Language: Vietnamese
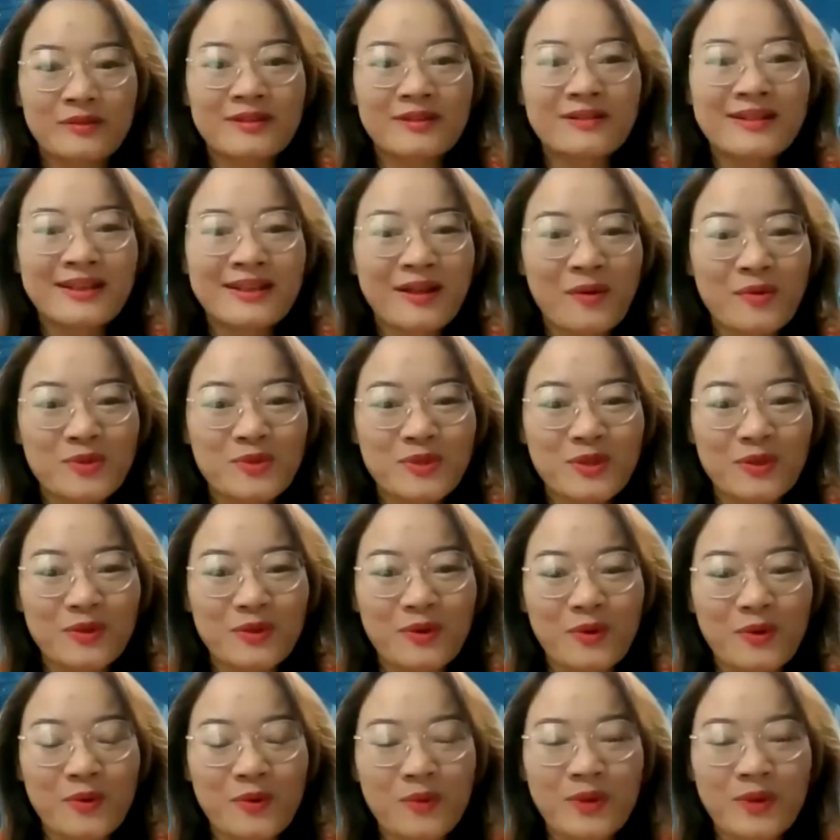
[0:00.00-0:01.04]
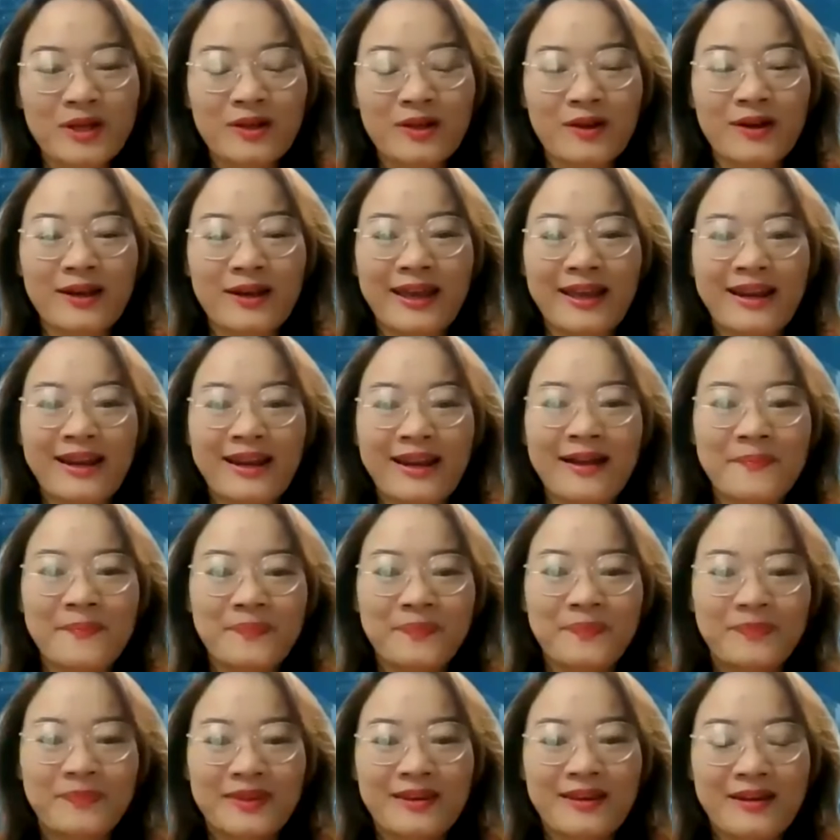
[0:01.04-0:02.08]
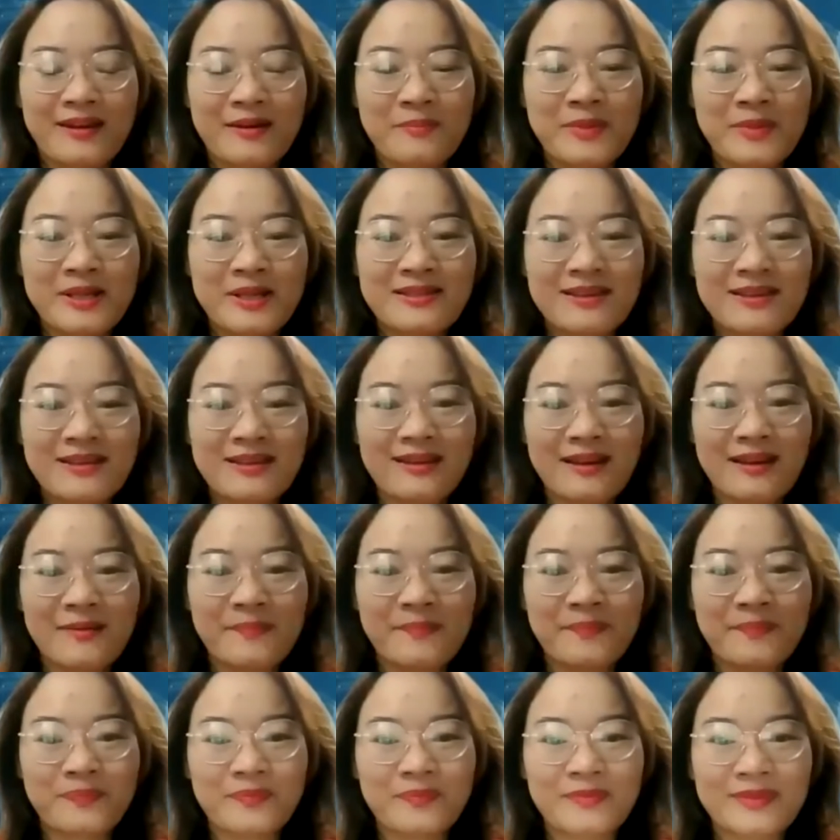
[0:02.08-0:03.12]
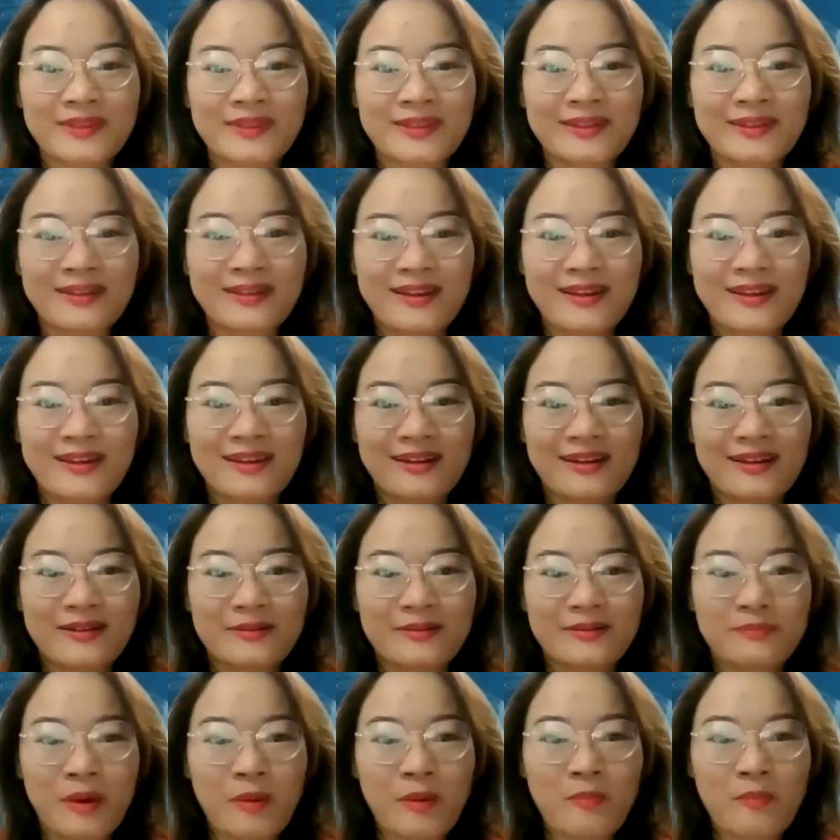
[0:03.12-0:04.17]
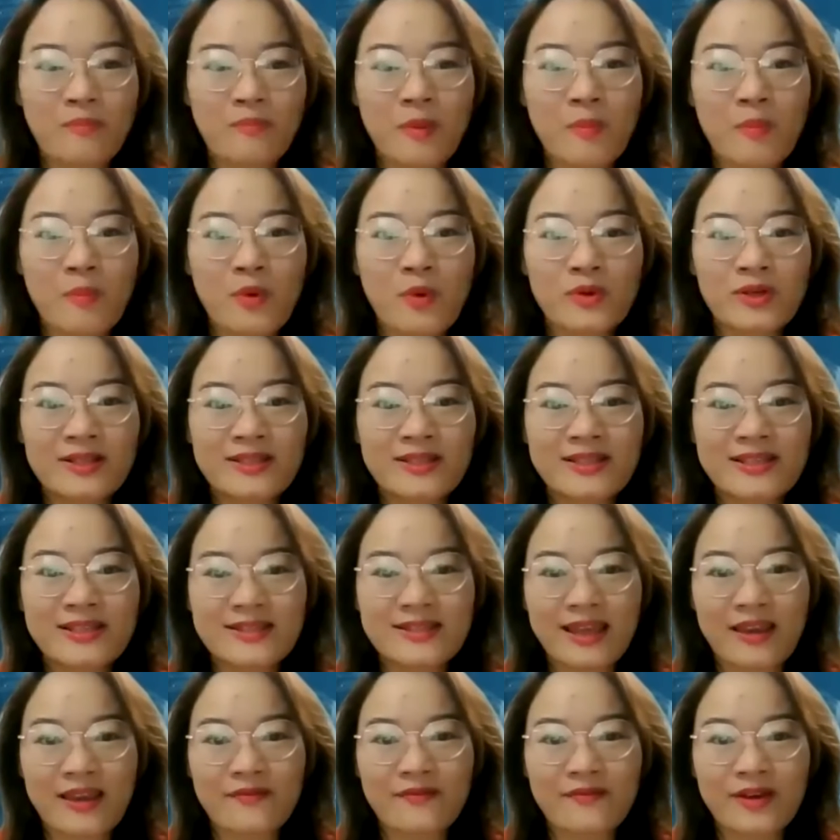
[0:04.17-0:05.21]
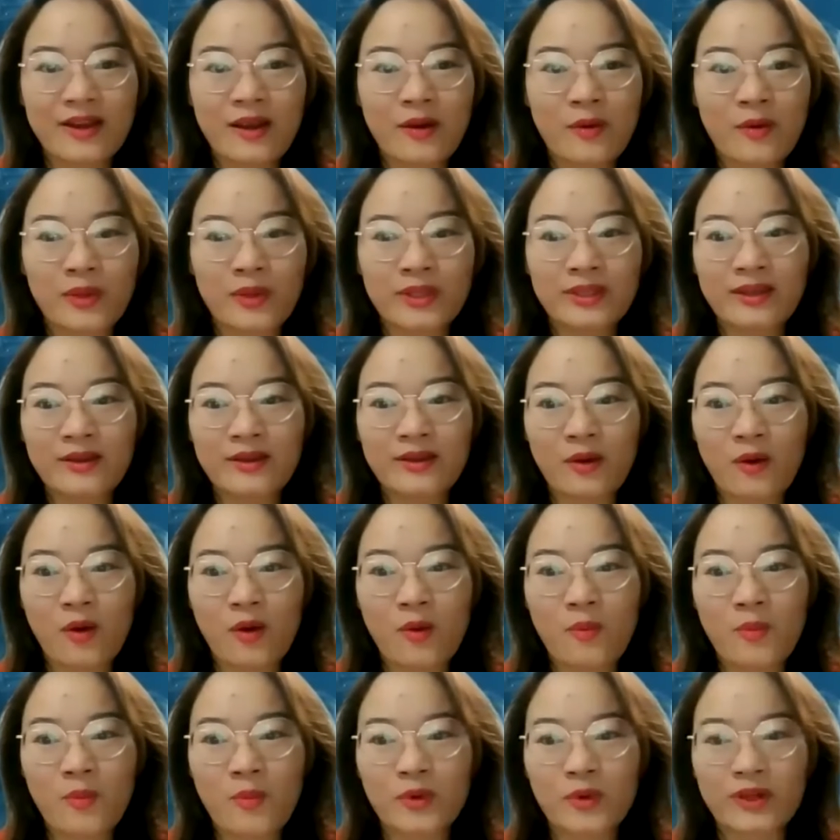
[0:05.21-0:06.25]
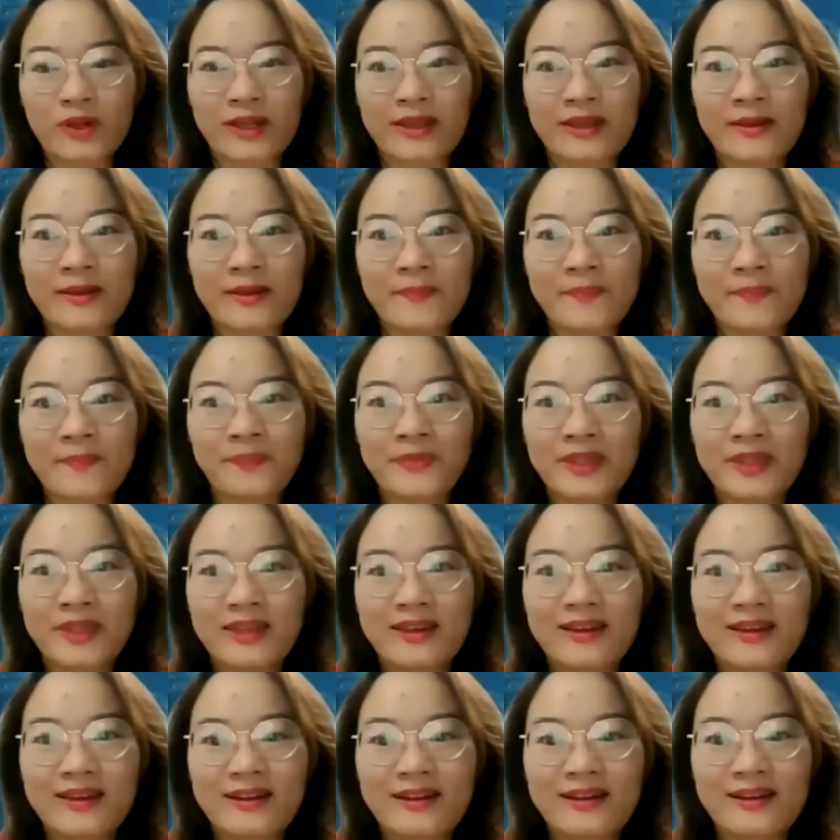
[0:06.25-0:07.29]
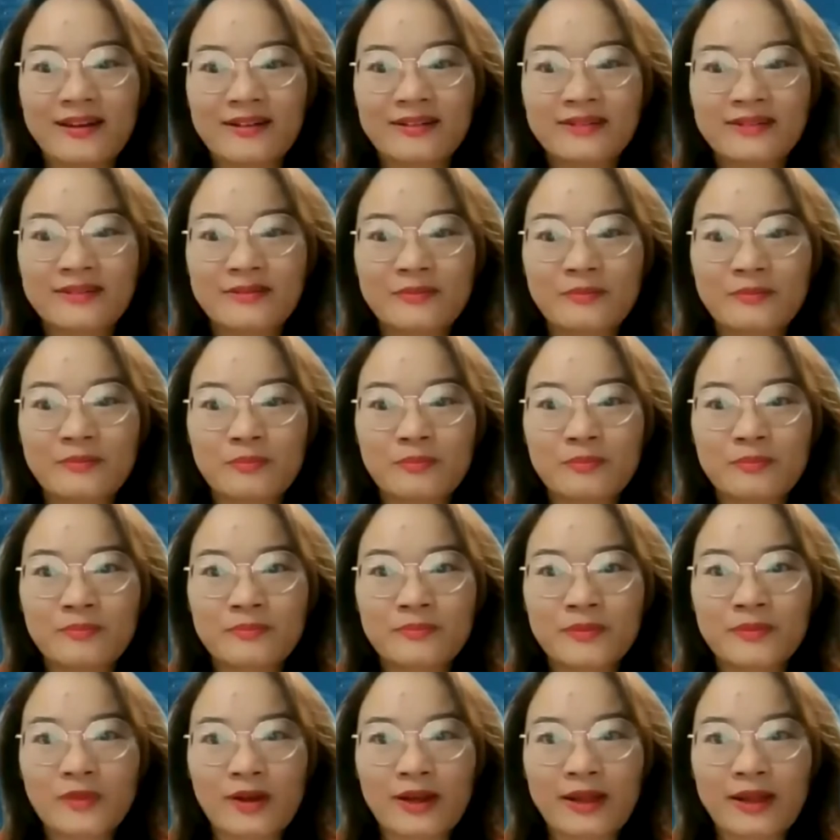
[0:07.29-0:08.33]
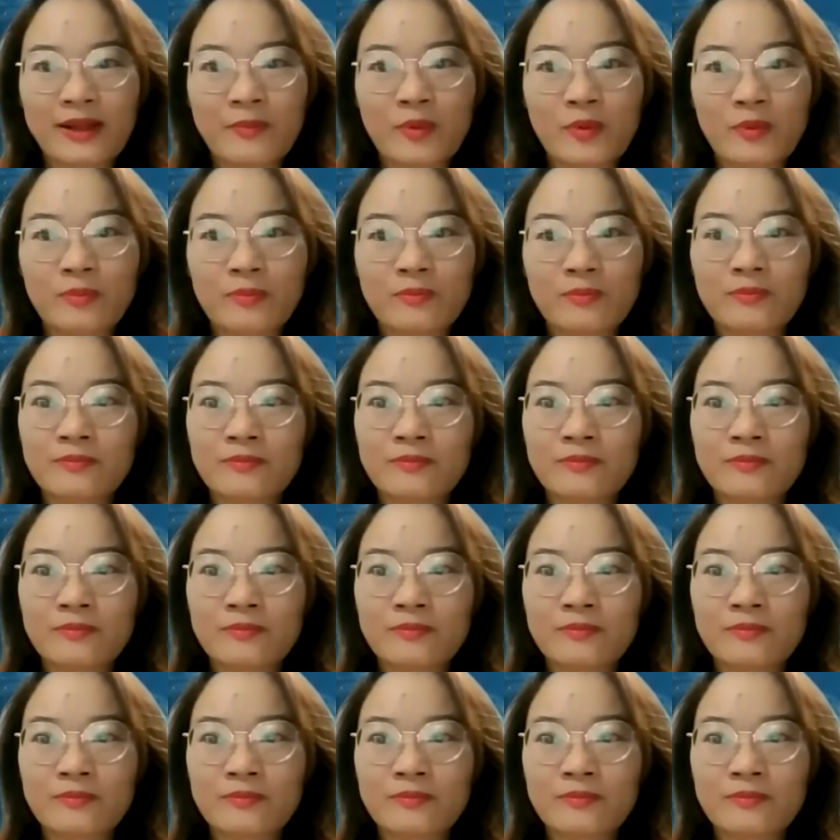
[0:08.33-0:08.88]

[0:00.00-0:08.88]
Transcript: từ cái câu chuyện của cô Quyên có lẽ là à, mình rất là mong mong muốn được chia sẻ với cả quý thầy cô một cái à, gọi là một